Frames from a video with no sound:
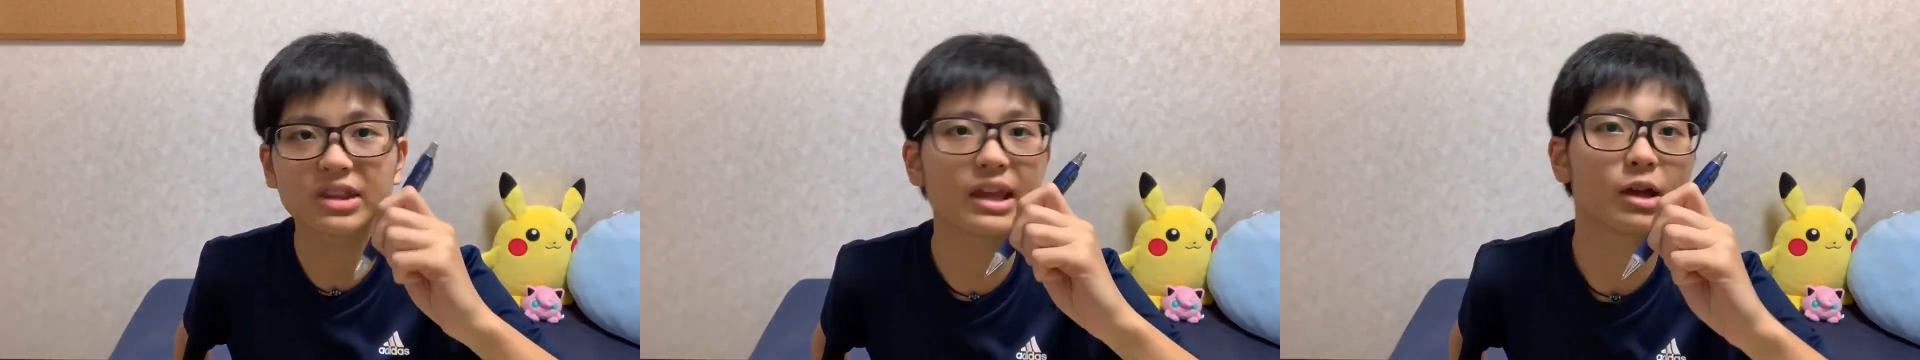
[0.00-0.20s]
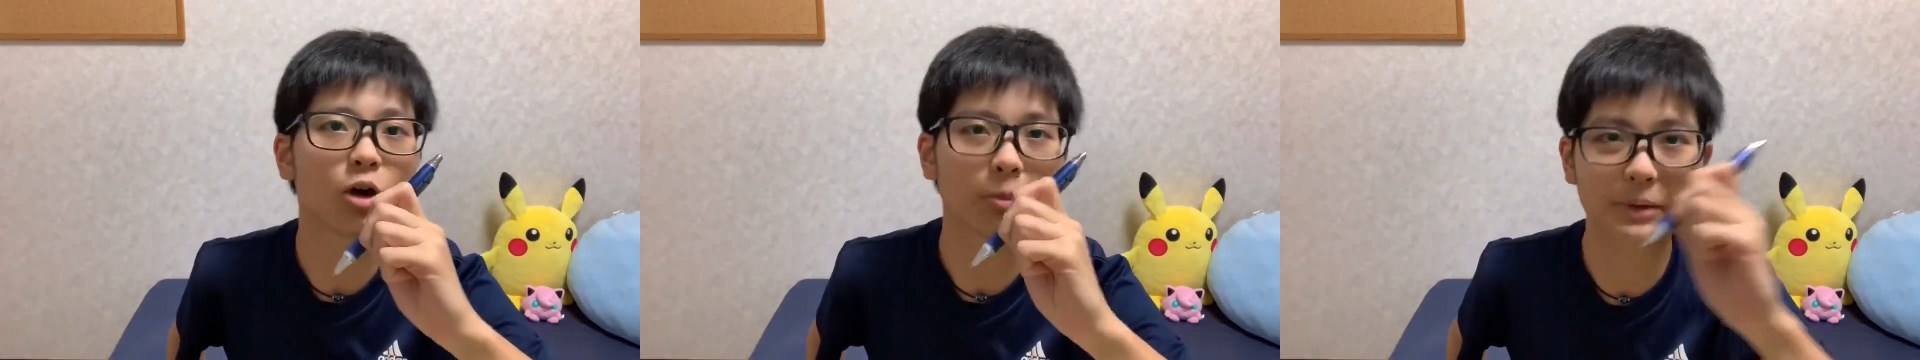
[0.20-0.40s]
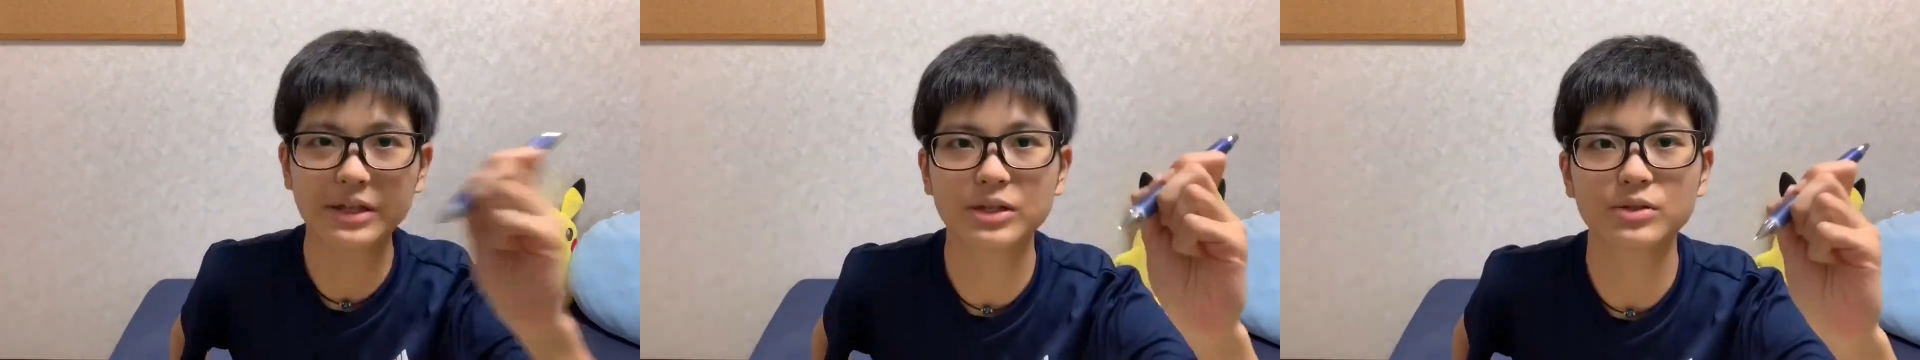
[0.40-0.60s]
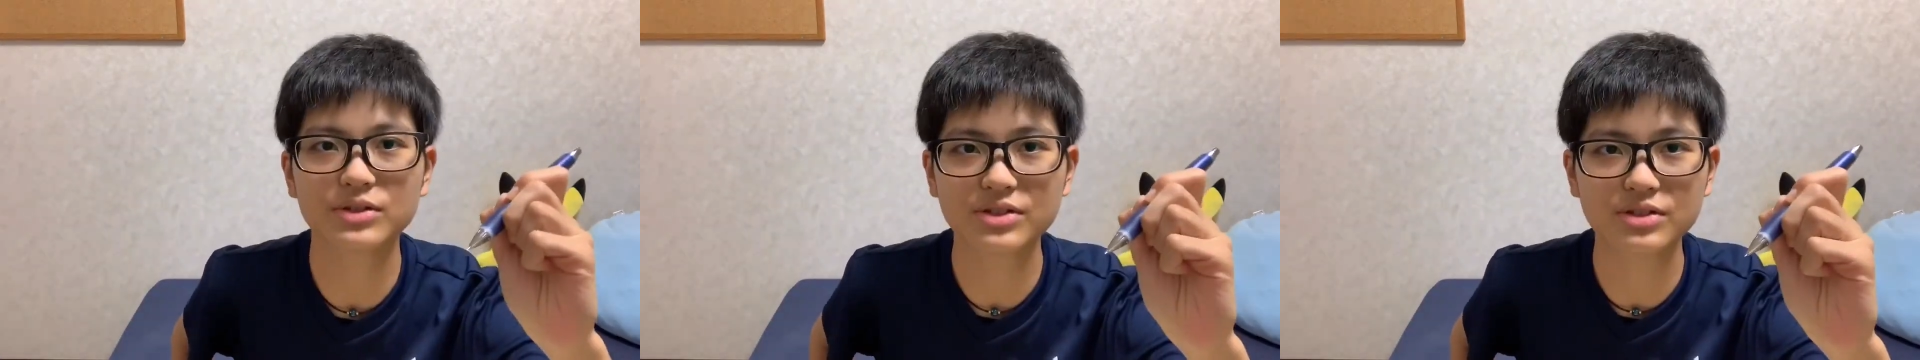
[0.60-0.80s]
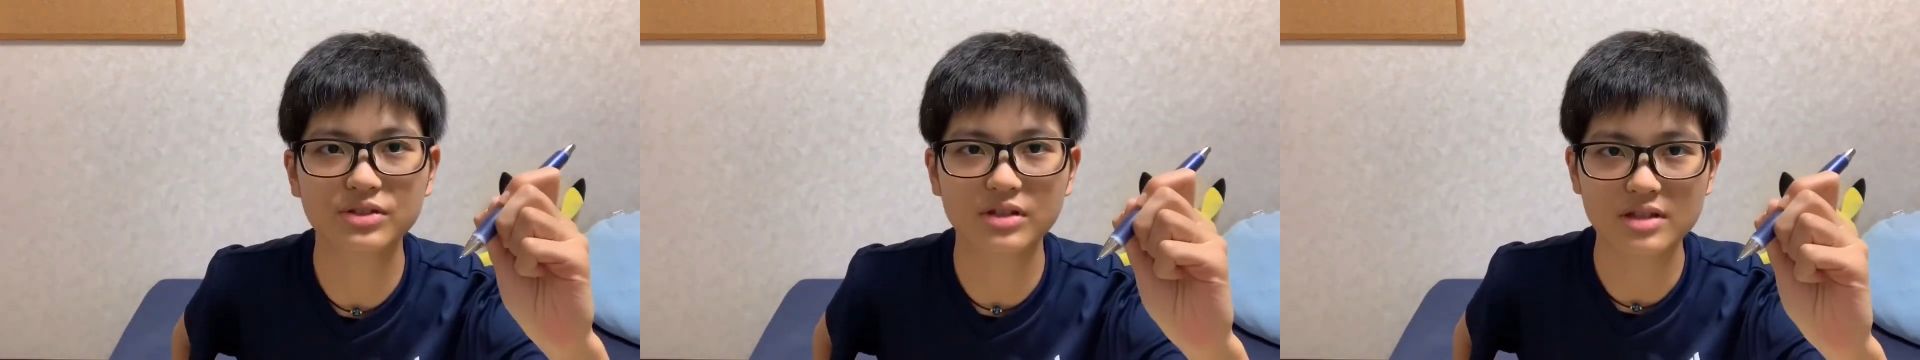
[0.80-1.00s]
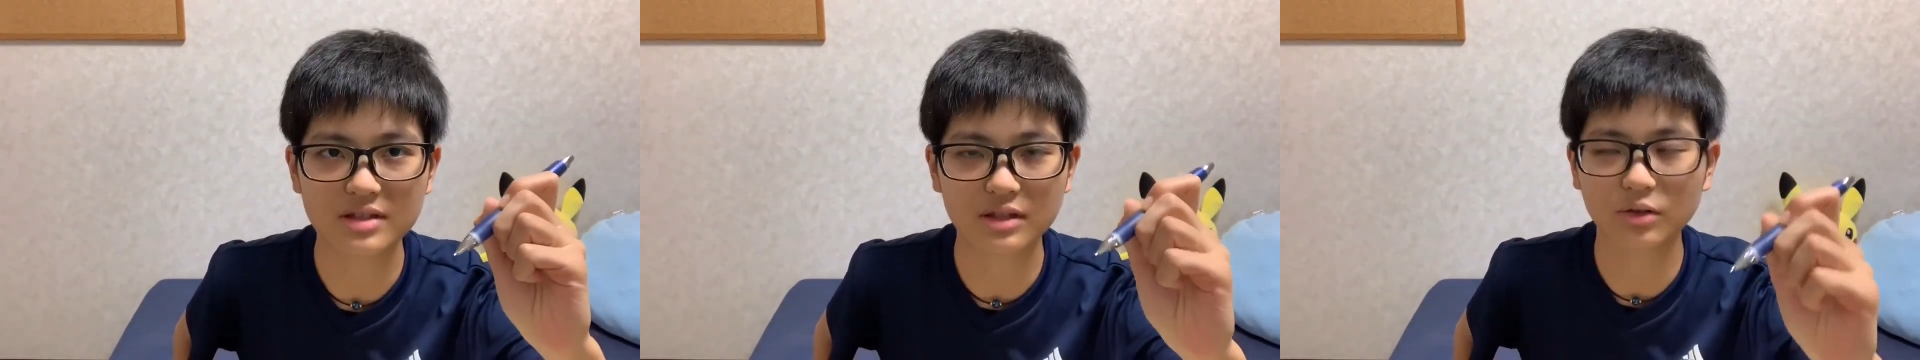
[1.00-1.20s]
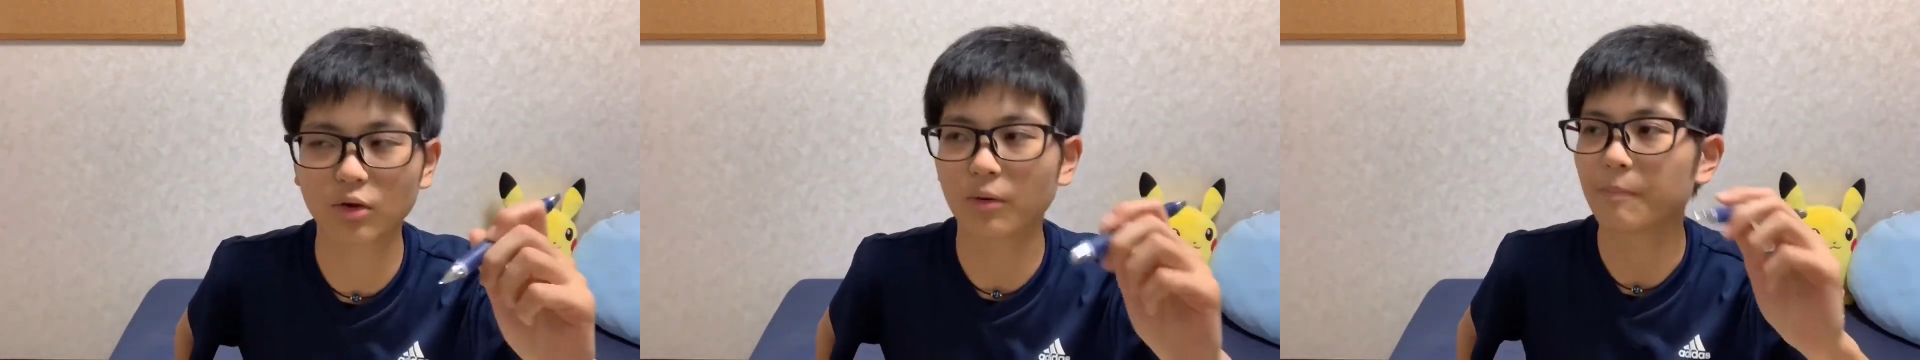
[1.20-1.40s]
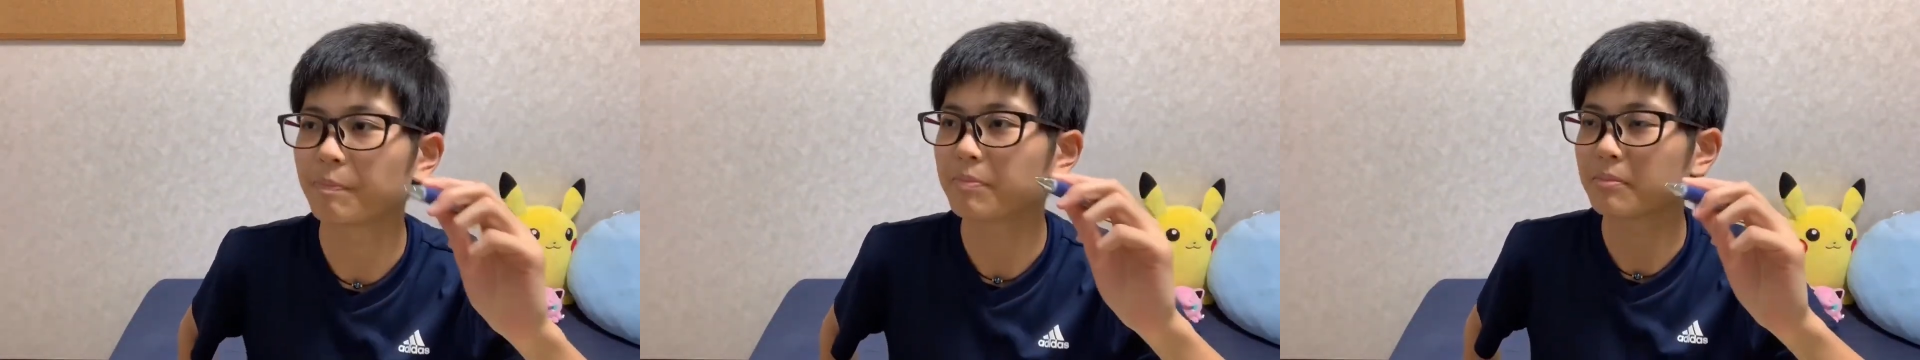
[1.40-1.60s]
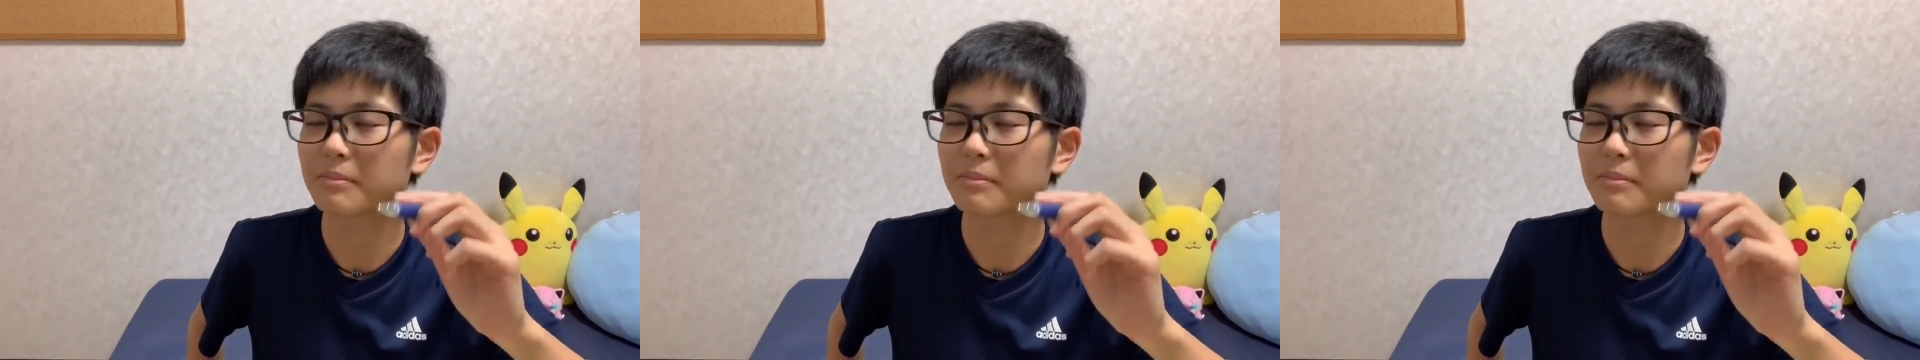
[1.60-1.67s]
てお勉強するんですけど、